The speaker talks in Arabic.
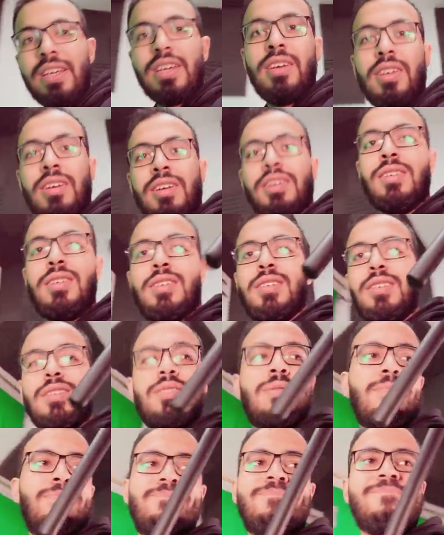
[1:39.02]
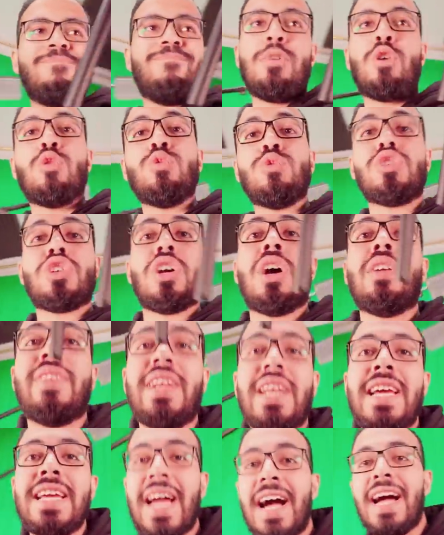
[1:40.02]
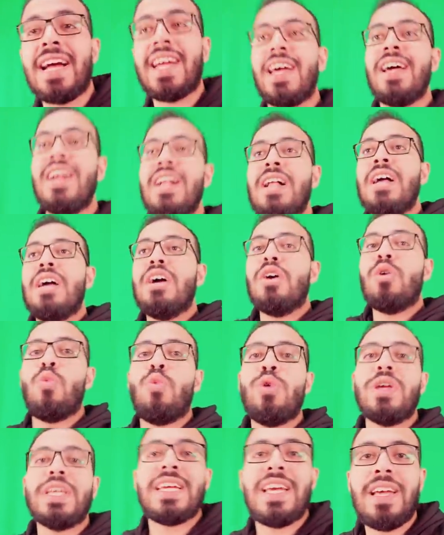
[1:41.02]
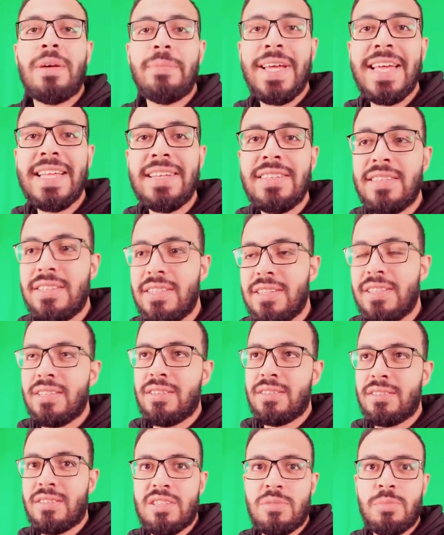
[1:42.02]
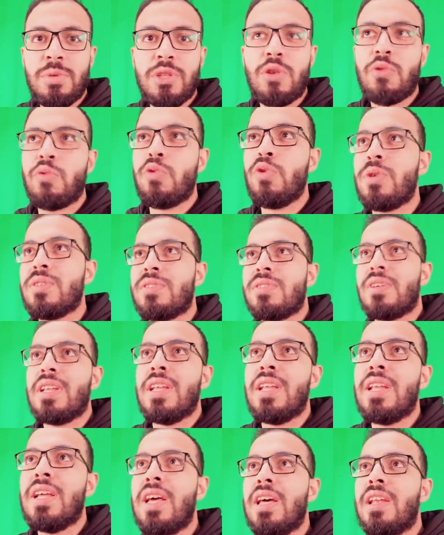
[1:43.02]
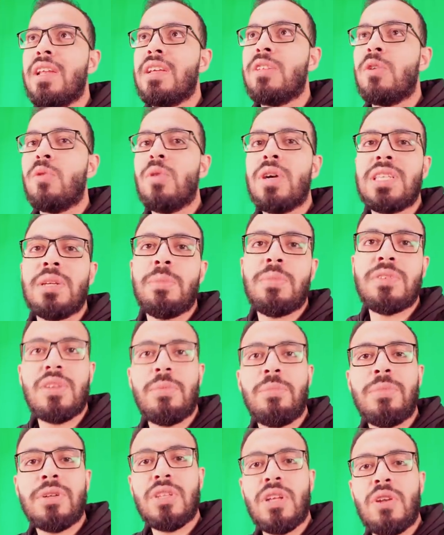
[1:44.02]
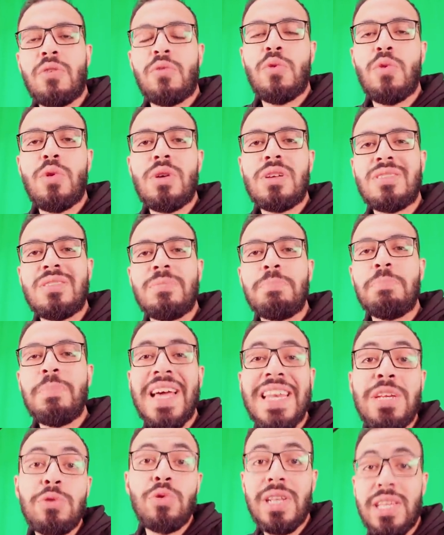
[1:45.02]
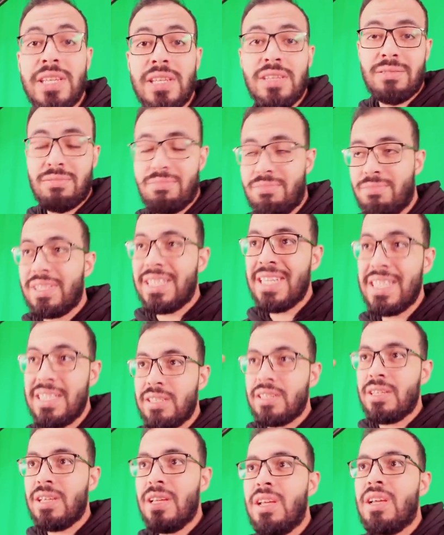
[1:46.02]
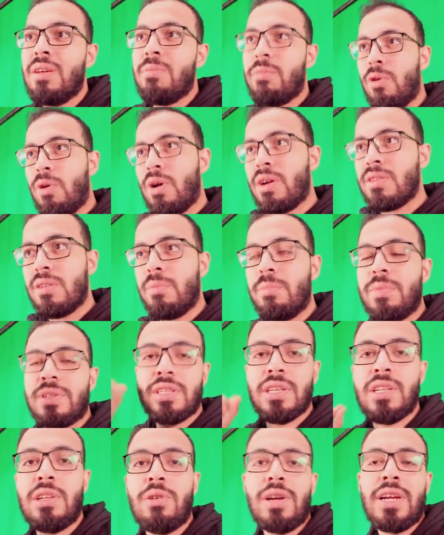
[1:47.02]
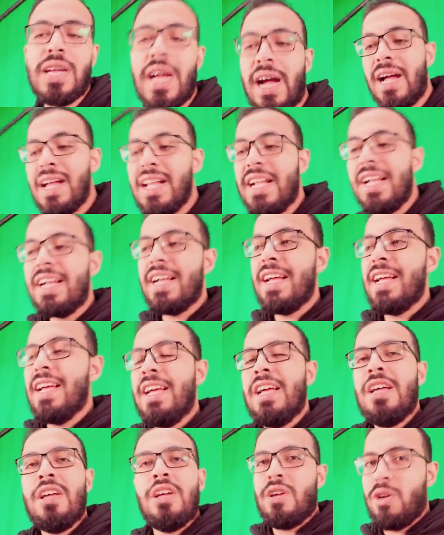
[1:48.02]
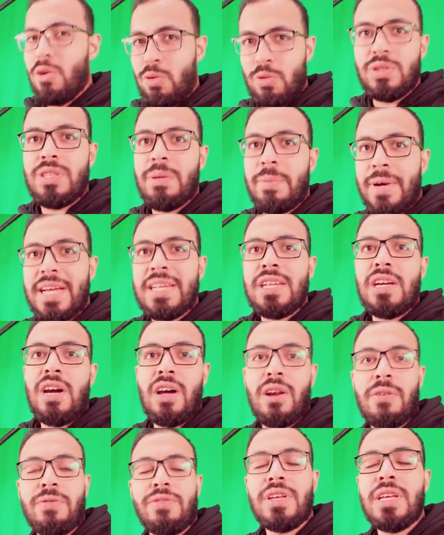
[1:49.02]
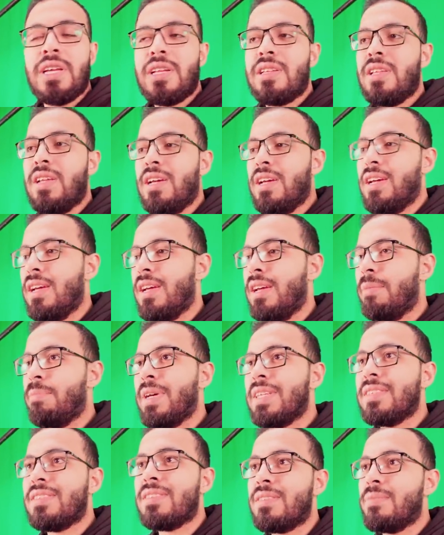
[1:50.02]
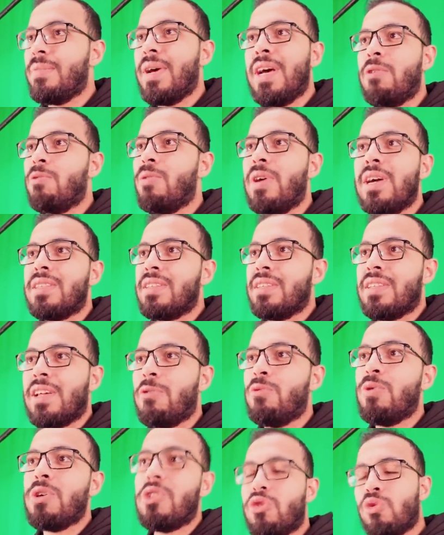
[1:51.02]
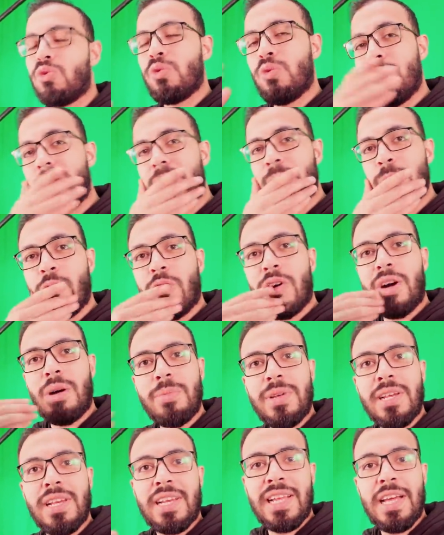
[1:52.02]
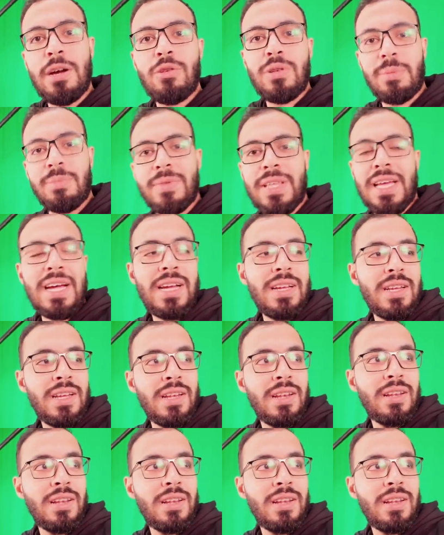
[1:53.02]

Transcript: آه، ما كنتش اعرف عنها اي حاجه وكمان تظبيط الفوكس يعني انا انا دلوقتي بظبط الفوكس مانيوالي بايدي بروح اظبط كده وارجع كنت بعاني حرفيا بس مع الوقت اتعودت ومقابل الجوده بتاع